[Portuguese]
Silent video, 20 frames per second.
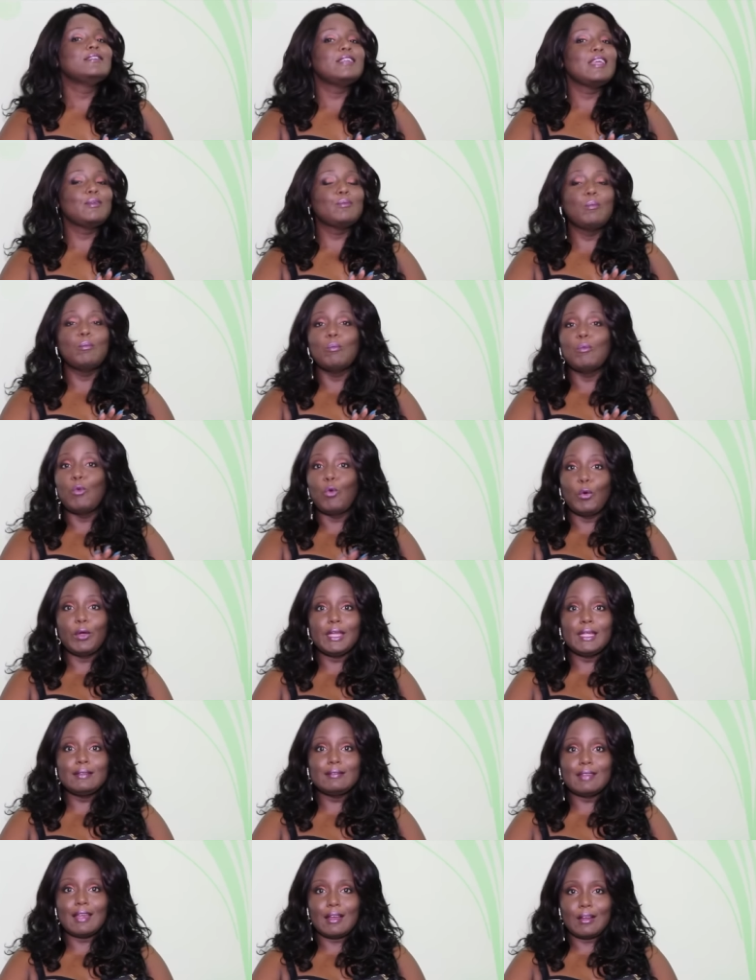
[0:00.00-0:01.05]
tem
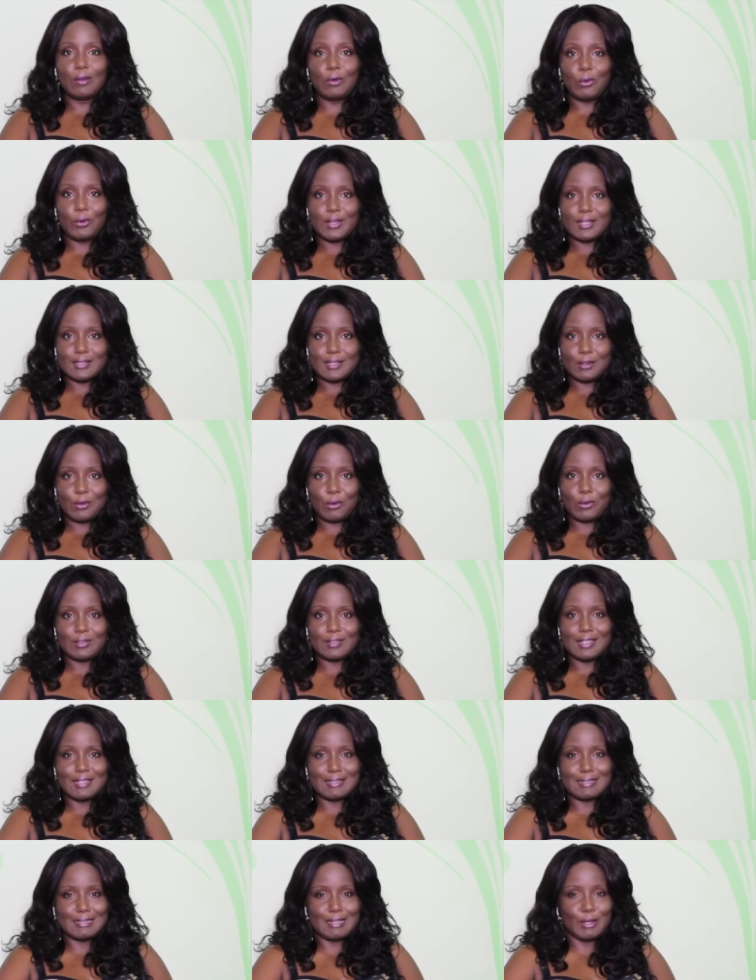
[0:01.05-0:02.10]
muita coisa
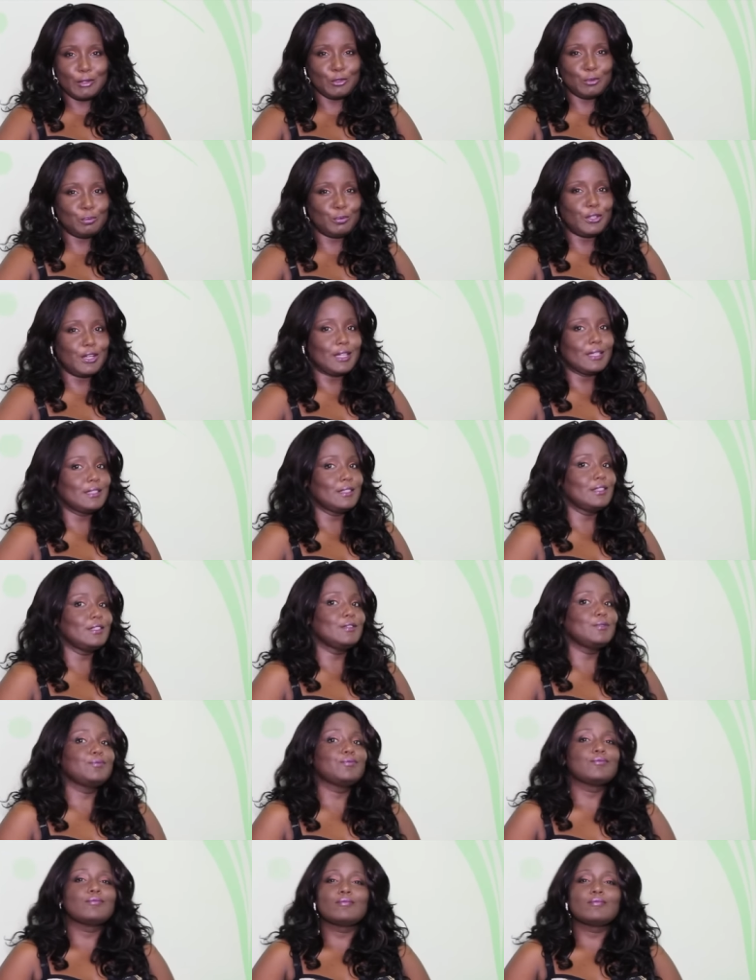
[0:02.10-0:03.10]
acontecendo por aqui.